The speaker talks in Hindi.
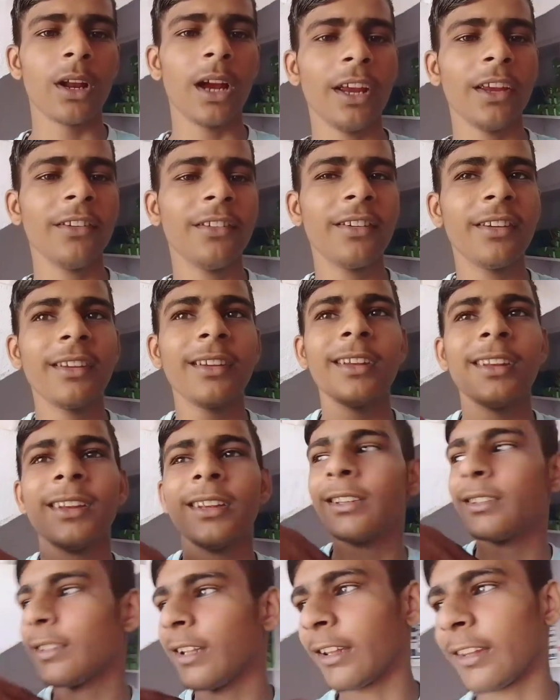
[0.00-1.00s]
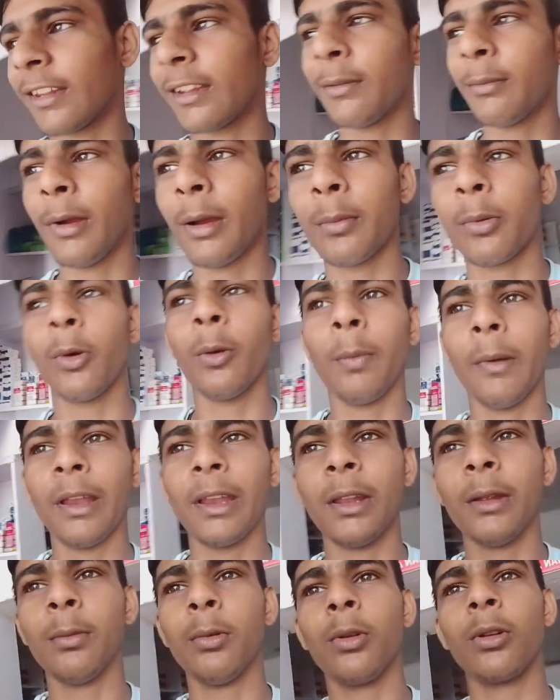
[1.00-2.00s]
गाइस जैसे कि मैं आपको
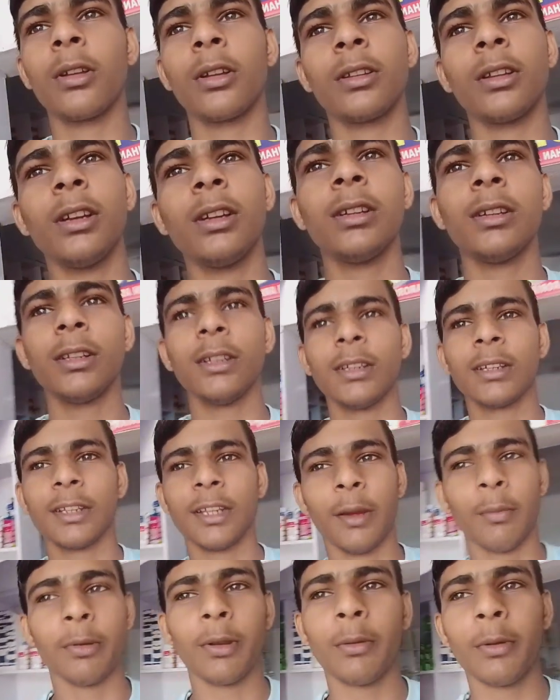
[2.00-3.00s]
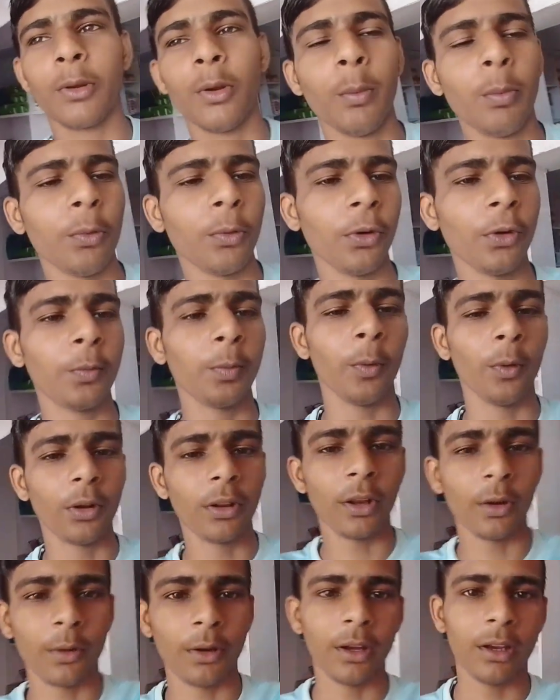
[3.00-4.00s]
पहले बोल रहा था कि अपने भाई को पूरी सपोर्ट
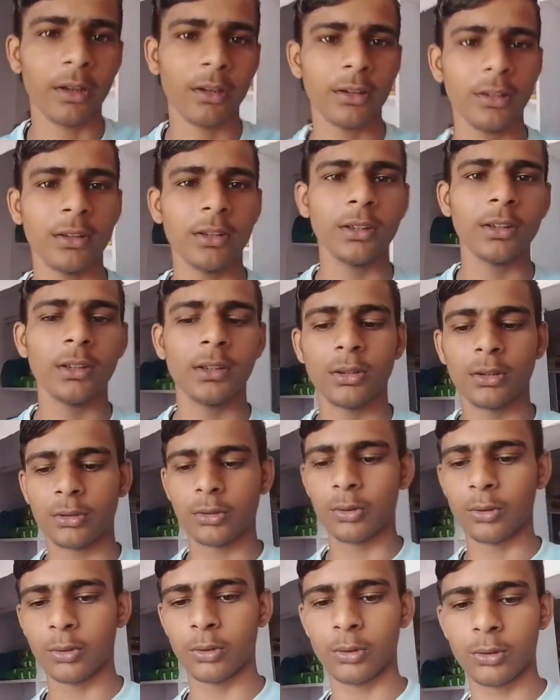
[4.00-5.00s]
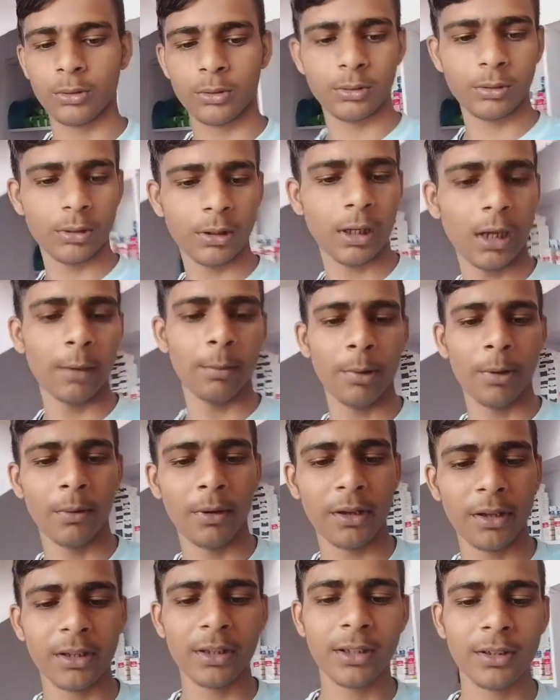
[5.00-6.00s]
करो यार तो अपने
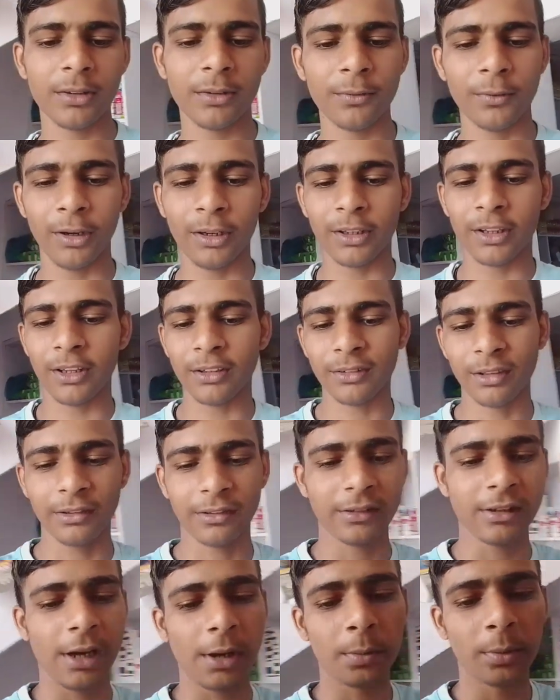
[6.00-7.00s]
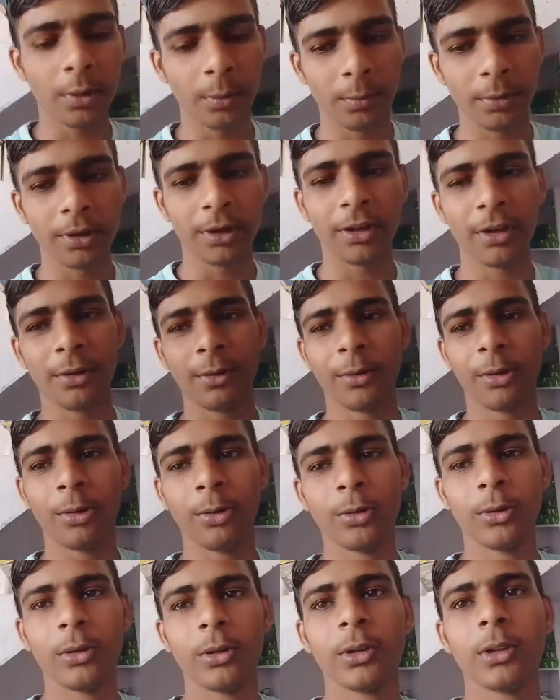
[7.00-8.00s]
भाई ये वन के सब्सक्राइब कंप्लीट करो
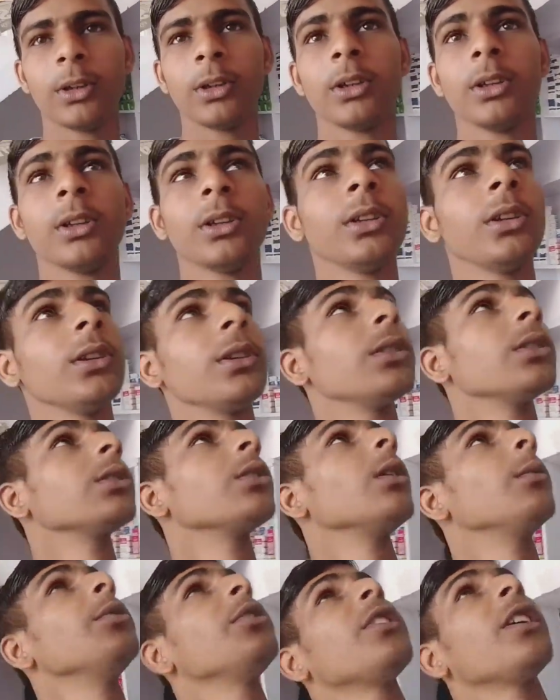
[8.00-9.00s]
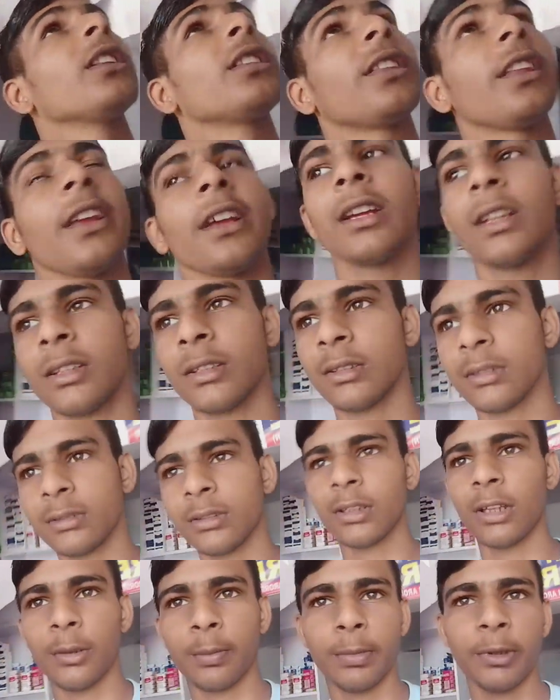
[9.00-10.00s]
आप तो अभी चलते
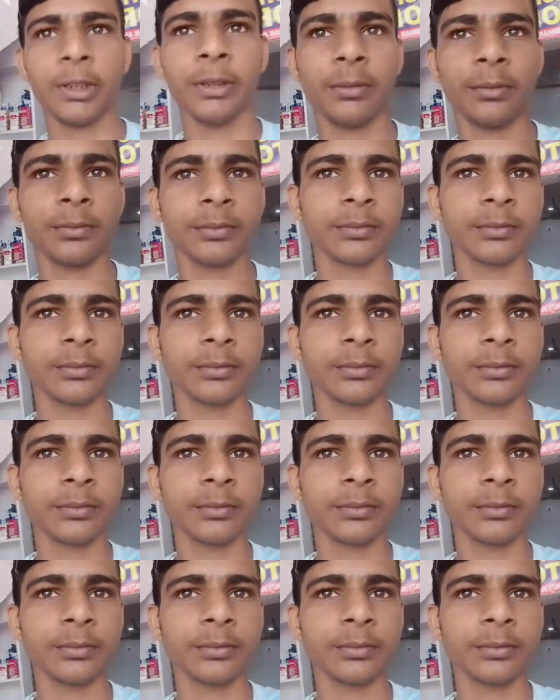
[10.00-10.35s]
हैं घर पे